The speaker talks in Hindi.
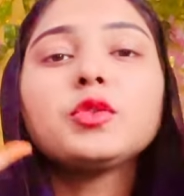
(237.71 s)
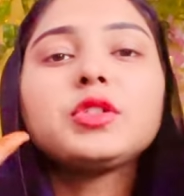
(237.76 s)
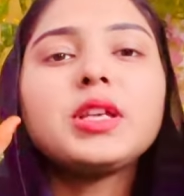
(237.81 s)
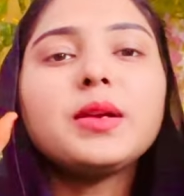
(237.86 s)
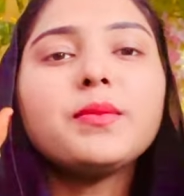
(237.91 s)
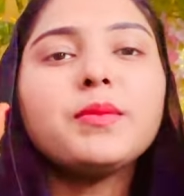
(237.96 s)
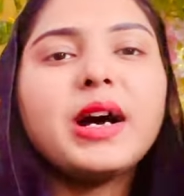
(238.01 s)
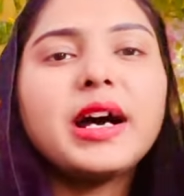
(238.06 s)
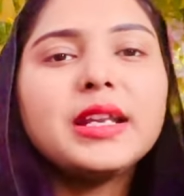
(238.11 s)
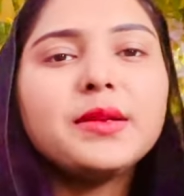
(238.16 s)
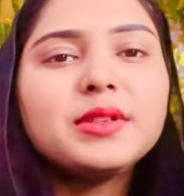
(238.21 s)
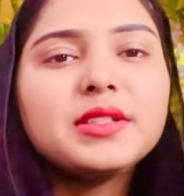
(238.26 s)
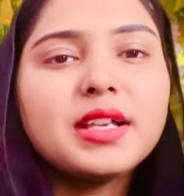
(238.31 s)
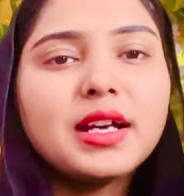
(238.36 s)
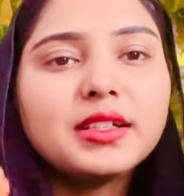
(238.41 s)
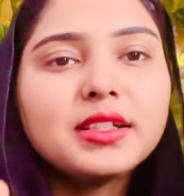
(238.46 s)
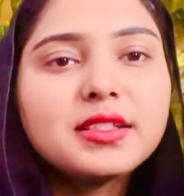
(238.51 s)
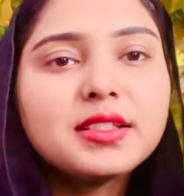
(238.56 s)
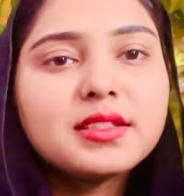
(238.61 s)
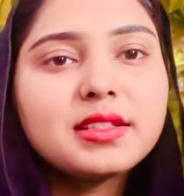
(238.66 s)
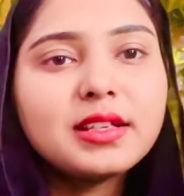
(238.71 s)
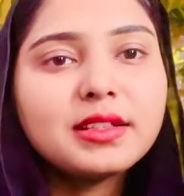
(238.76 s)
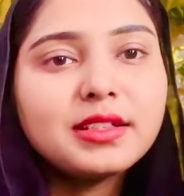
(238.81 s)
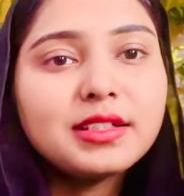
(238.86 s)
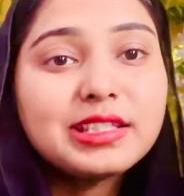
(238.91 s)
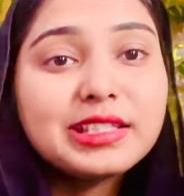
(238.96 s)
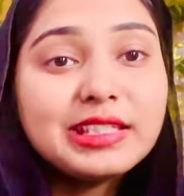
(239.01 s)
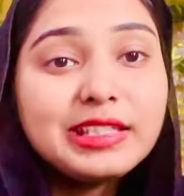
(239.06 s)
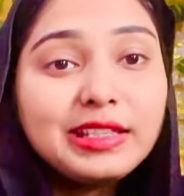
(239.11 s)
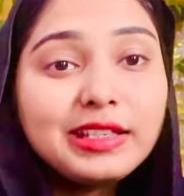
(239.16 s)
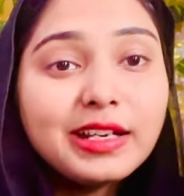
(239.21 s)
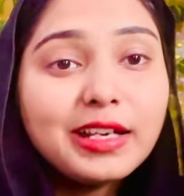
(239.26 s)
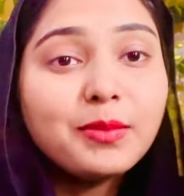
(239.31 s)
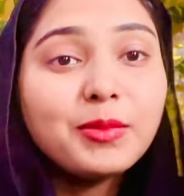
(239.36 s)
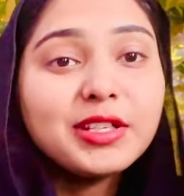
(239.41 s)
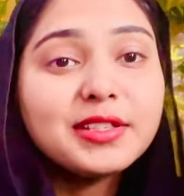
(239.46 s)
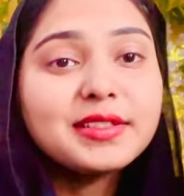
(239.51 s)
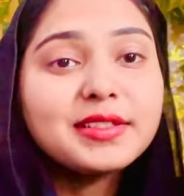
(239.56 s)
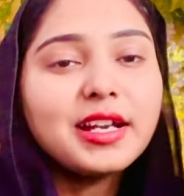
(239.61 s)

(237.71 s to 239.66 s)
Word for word: उसके बारे में ज़्यादा से ज़्यादा सीखने में